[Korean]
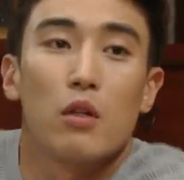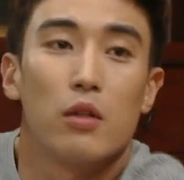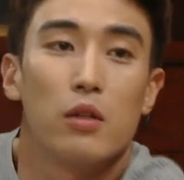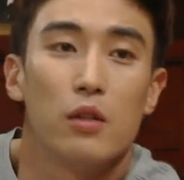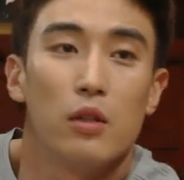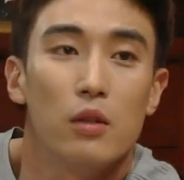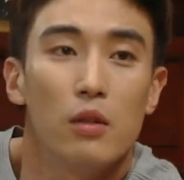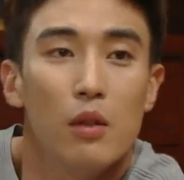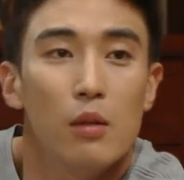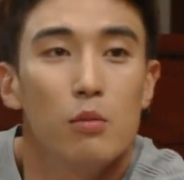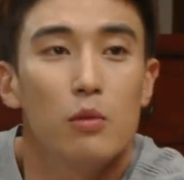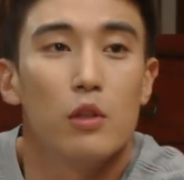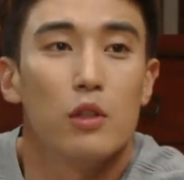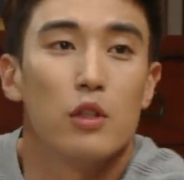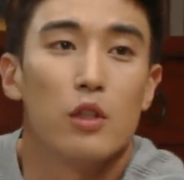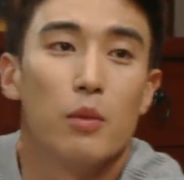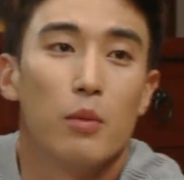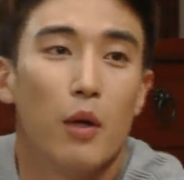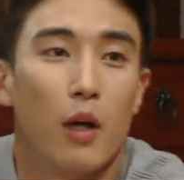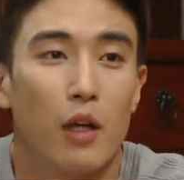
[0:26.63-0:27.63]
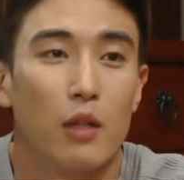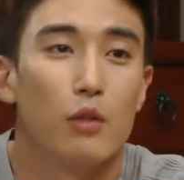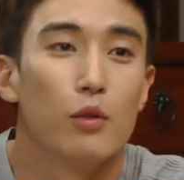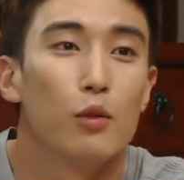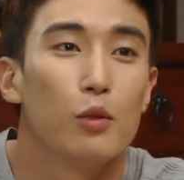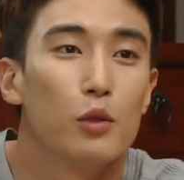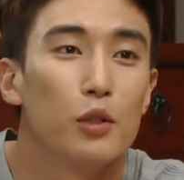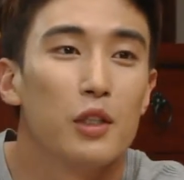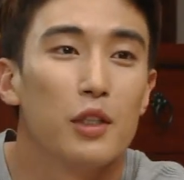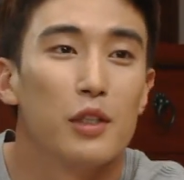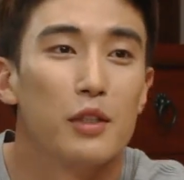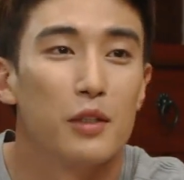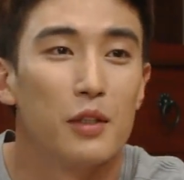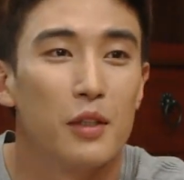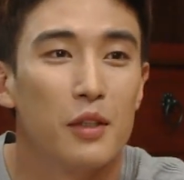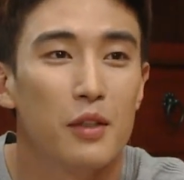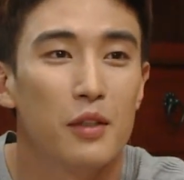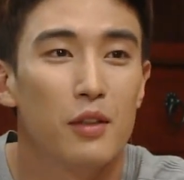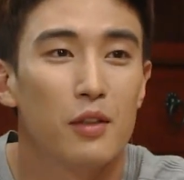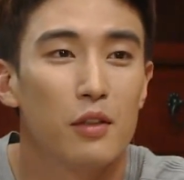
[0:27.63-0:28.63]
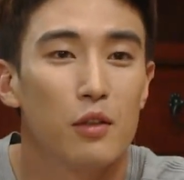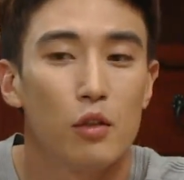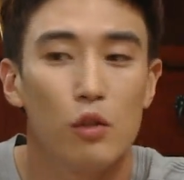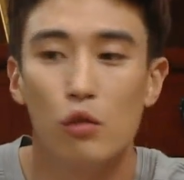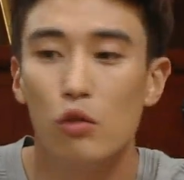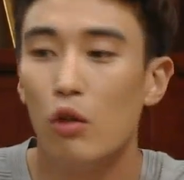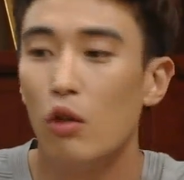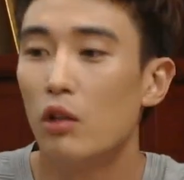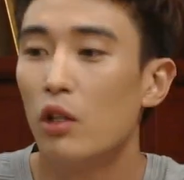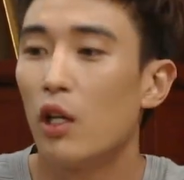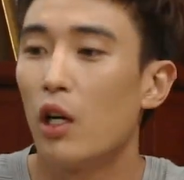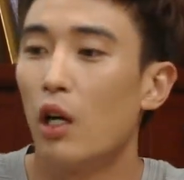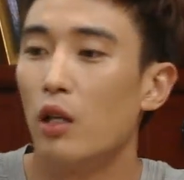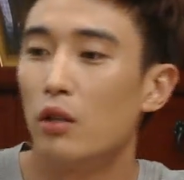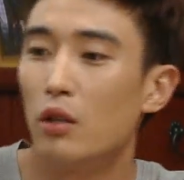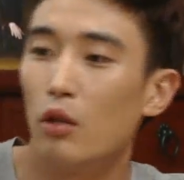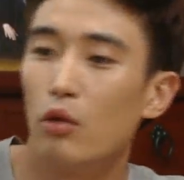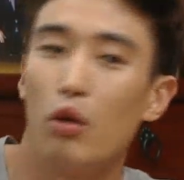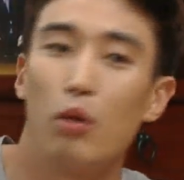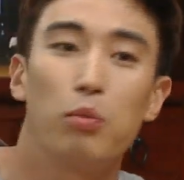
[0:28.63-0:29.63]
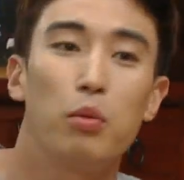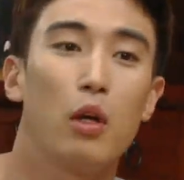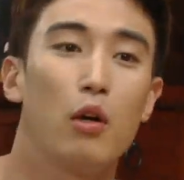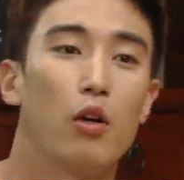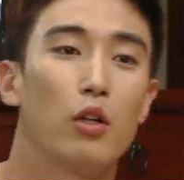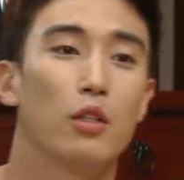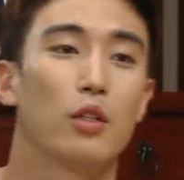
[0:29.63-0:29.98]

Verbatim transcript: 그것 때문에 집에 안 들어오시겠어요? 그리고 어디 갈 데도 없다고